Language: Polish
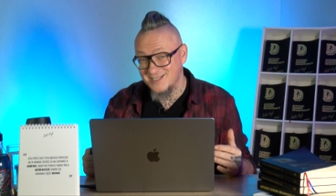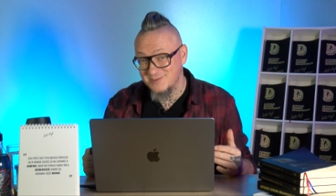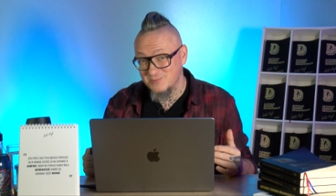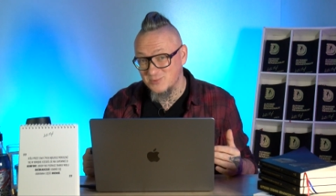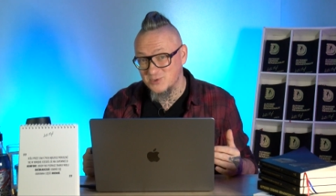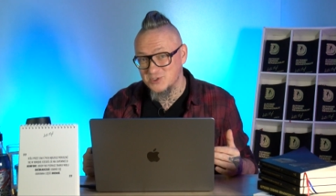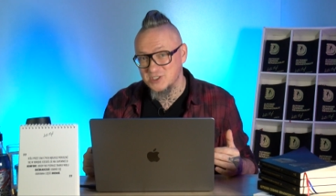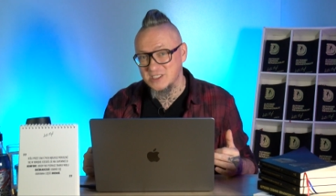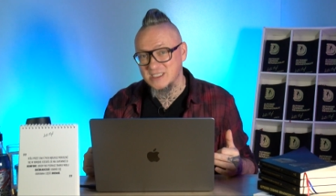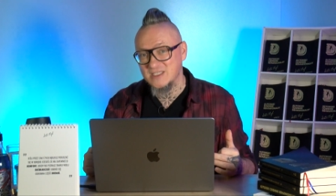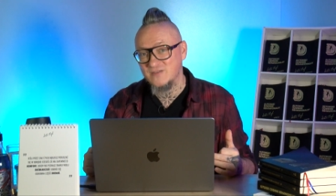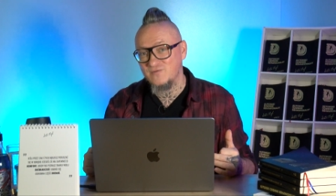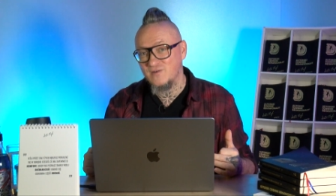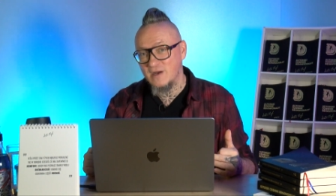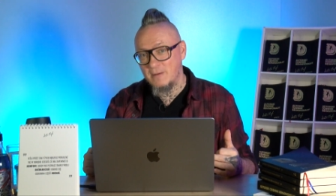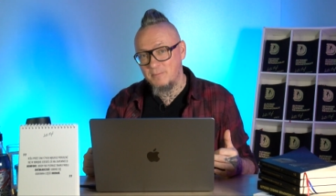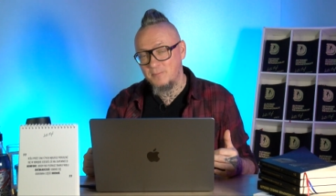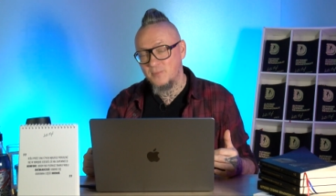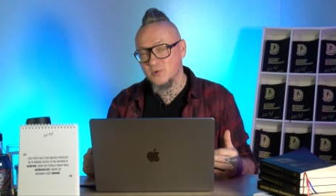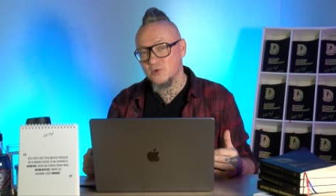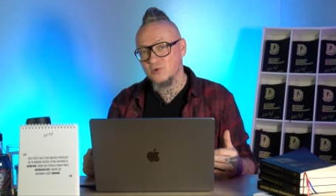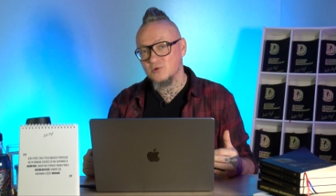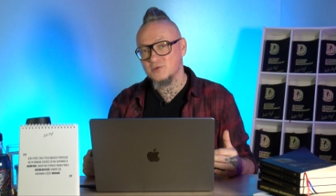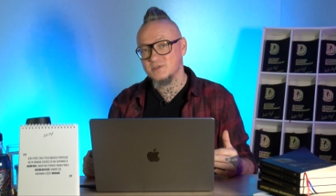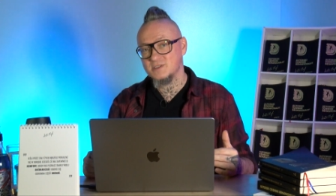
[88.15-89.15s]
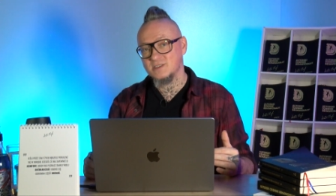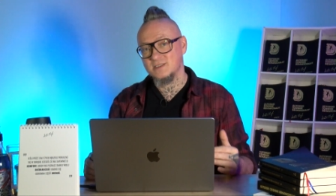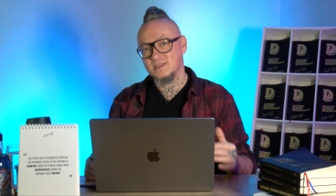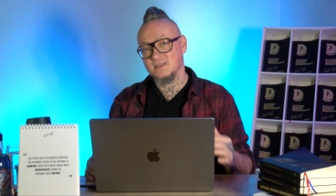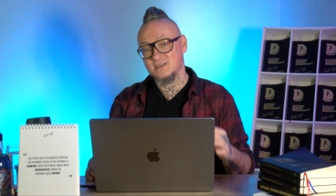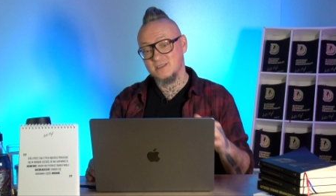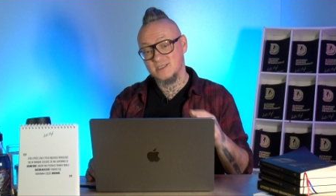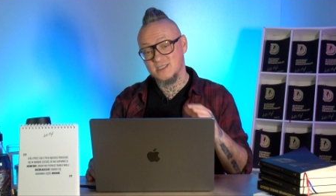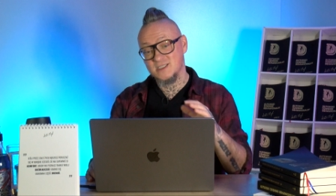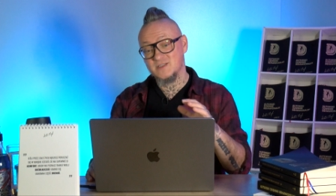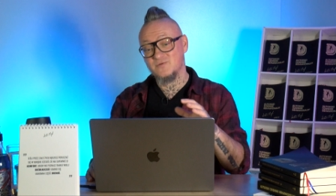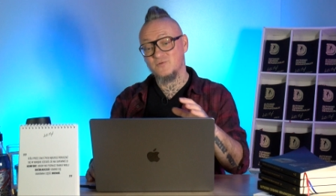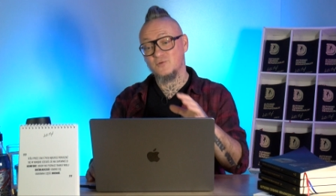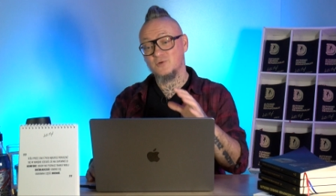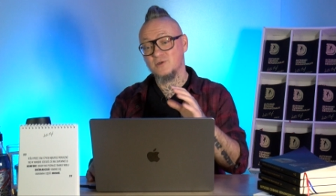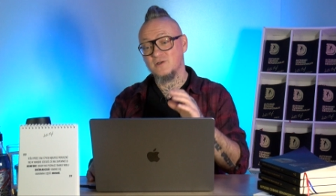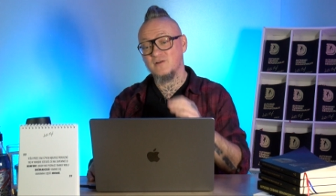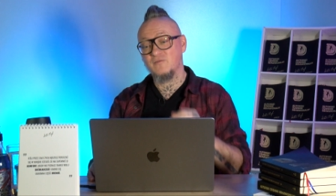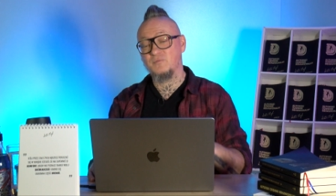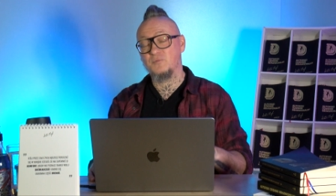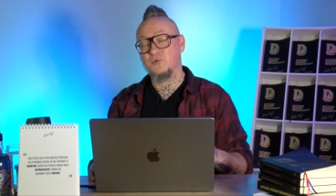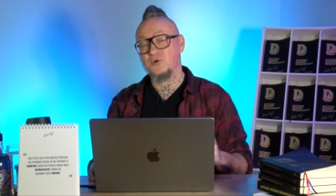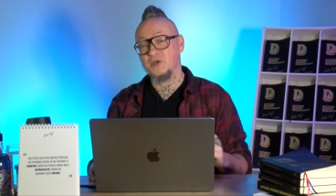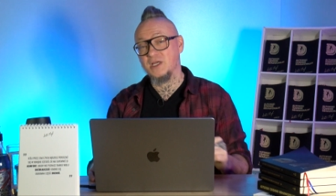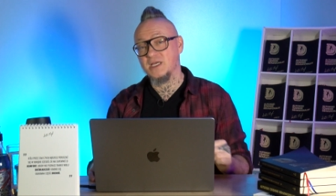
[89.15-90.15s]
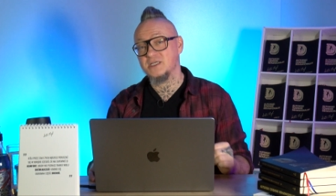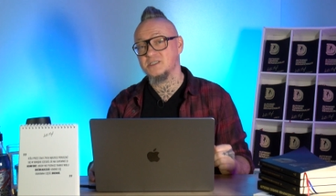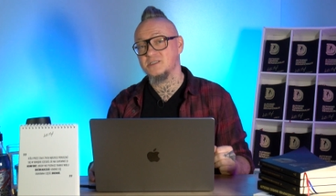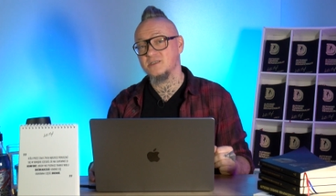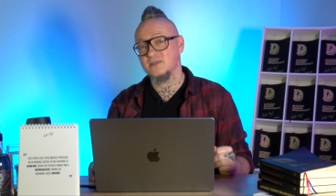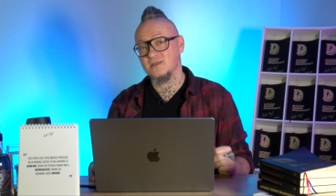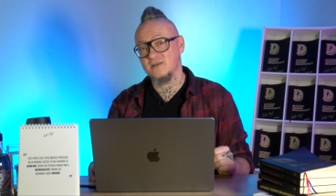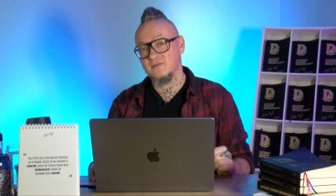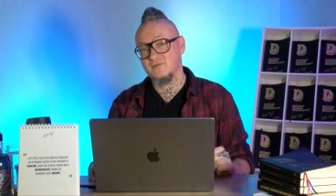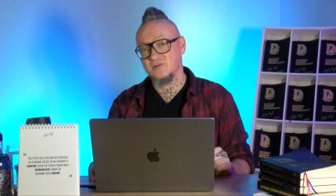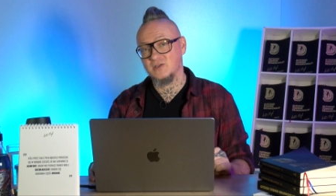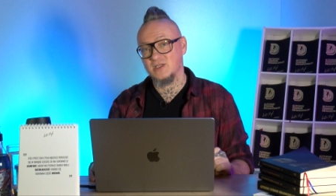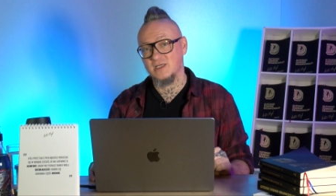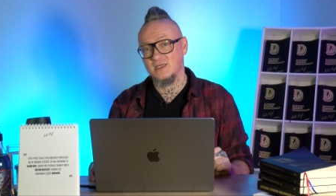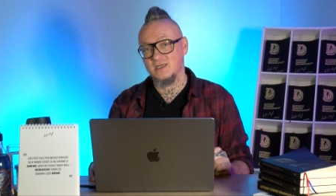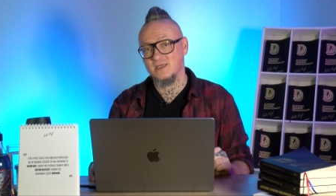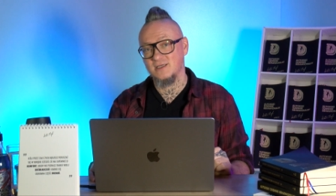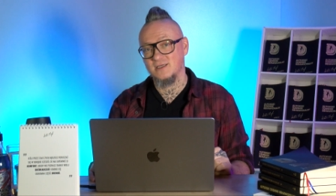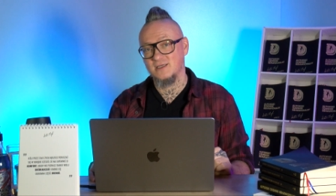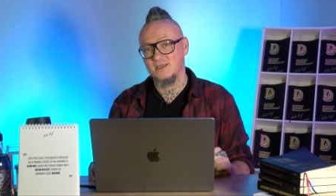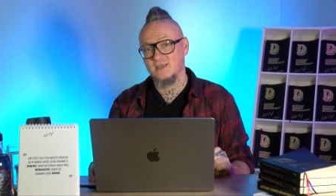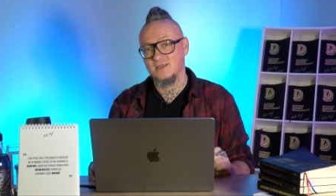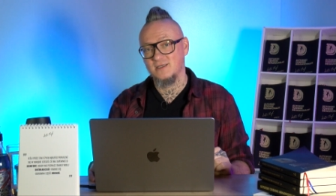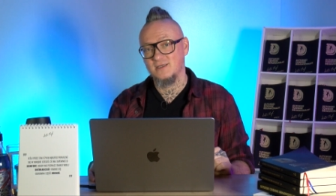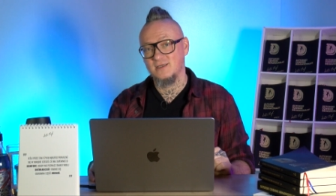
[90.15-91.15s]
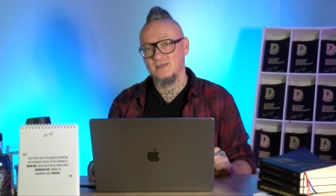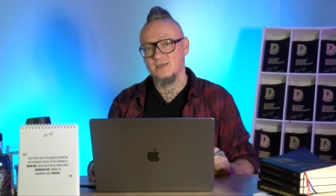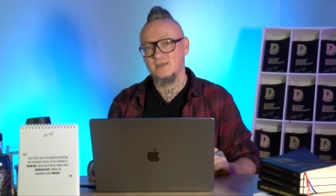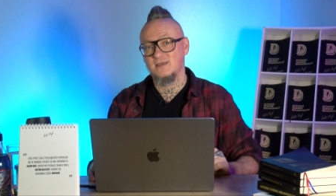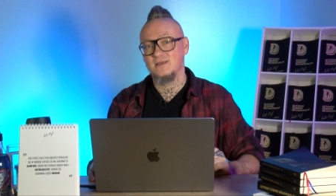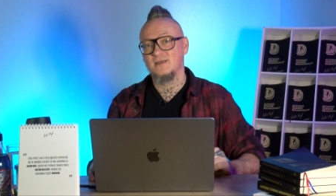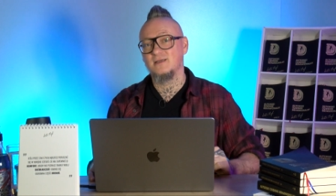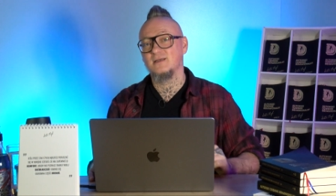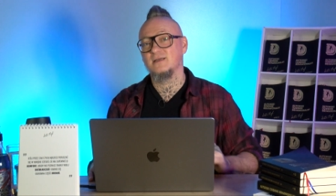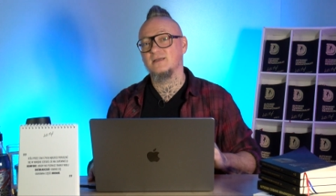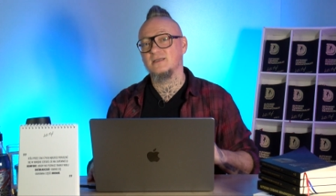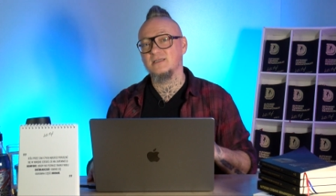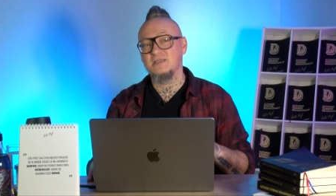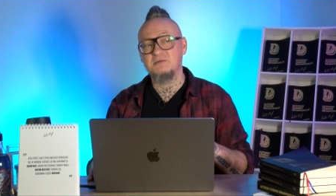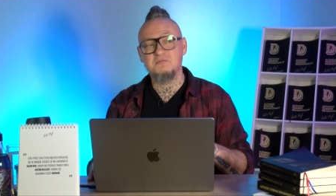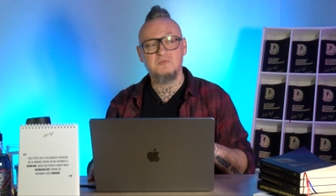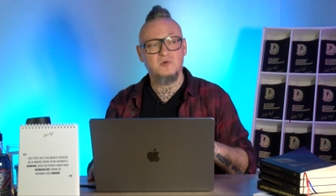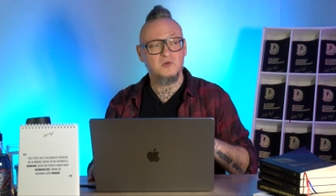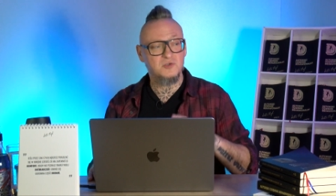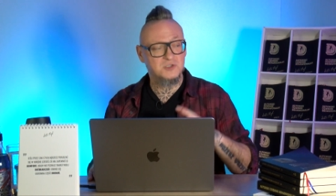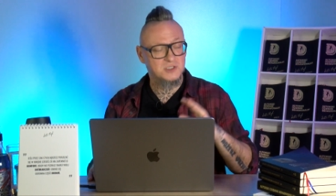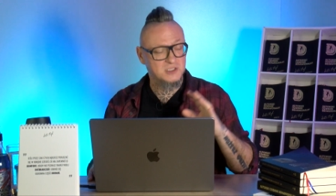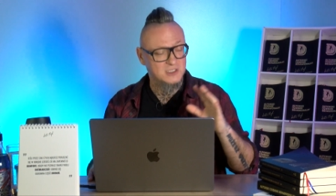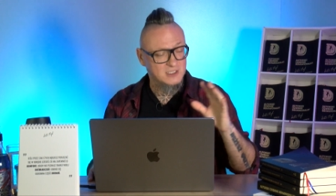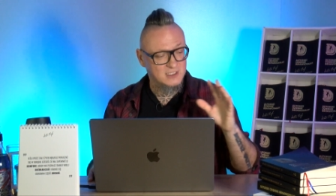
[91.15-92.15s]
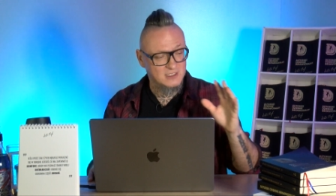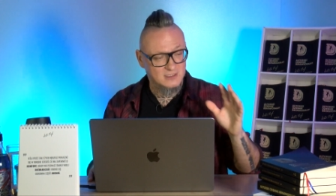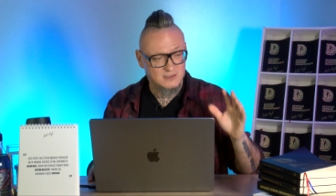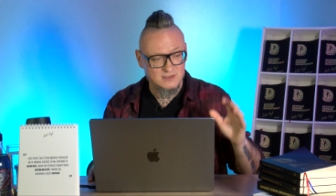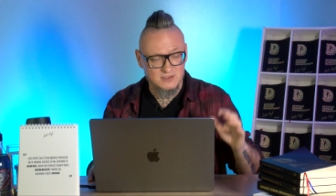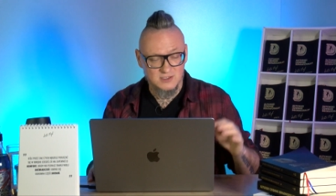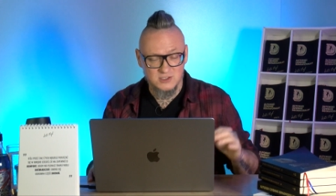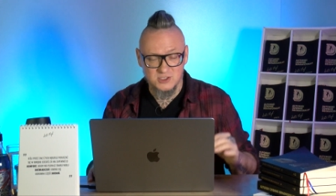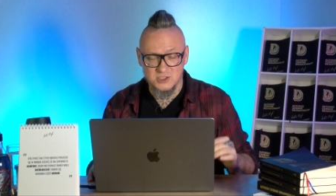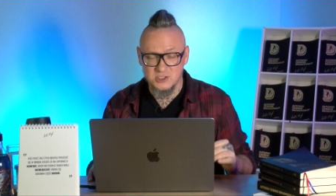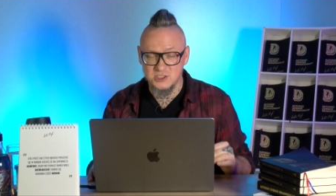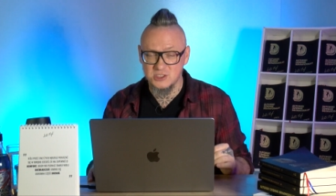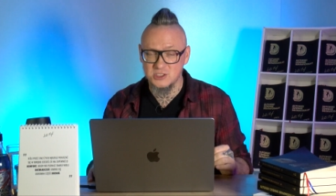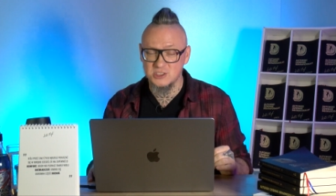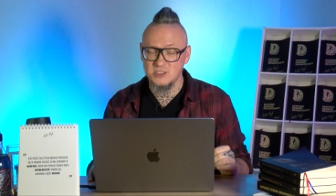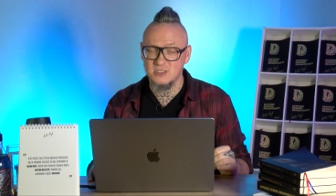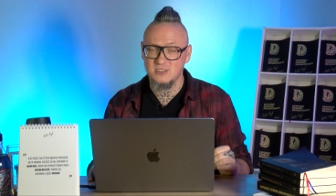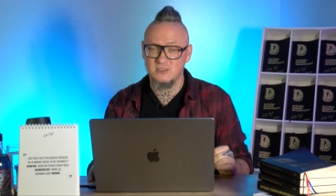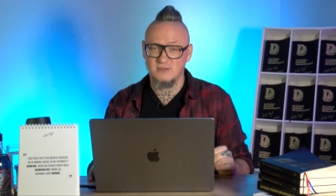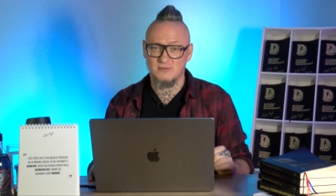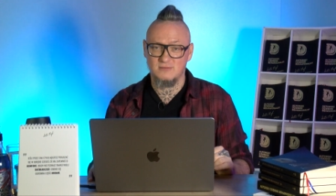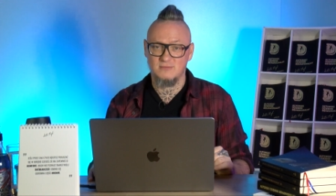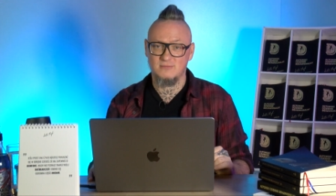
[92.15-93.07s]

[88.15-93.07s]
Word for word: może 2% jest w ogóle w projekcie NFT i może 3%